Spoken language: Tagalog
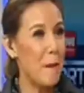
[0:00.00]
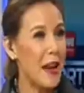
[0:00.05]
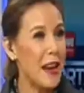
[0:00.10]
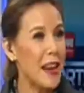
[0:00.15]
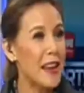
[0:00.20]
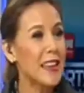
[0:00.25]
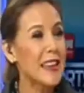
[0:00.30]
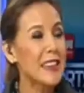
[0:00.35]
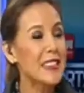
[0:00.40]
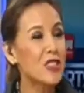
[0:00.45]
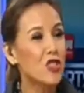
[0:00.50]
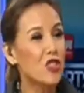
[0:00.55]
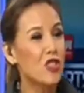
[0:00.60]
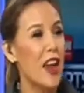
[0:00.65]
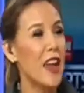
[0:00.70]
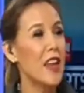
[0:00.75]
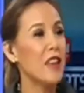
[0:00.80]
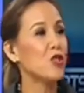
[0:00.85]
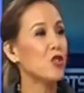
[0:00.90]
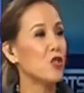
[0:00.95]
parang he's
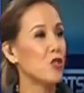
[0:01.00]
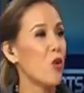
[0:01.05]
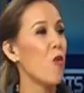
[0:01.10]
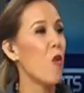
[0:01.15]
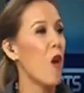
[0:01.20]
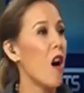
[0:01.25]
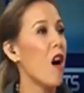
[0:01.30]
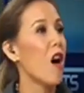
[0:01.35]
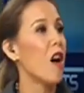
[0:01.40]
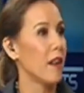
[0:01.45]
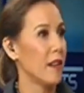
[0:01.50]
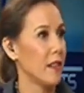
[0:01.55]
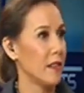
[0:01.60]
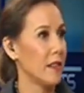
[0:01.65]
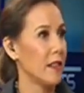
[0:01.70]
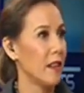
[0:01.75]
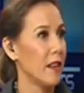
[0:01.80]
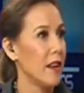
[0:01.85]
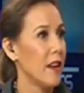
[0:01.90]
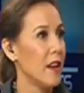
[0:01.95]
trying so hard
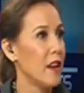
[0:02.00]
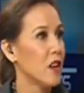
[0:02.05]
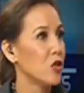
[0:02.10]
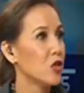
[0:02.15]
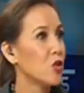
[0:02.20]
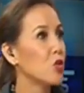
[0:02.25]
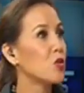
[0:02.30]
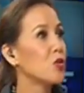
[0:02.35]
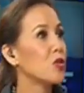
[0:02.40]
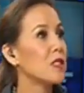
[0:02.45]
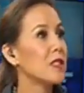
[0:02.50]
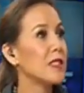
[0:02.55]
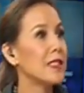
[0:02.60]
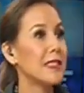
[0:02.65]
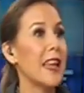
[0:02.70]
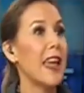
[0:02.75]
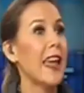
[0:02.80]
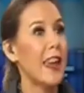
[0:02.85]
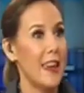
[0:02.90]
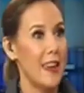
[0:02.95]
to
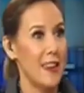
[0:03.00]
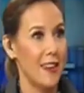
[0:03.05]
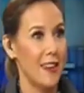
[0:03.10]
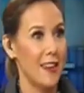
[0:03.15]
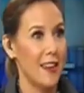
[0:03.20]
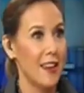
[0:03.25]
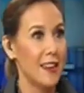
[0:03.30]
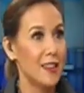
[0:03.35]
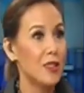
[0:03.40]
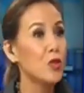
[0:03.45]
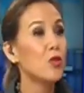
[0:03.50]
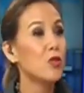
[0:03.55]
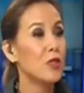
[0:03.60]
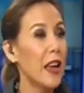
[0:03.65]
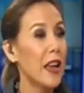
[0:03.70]
stay, to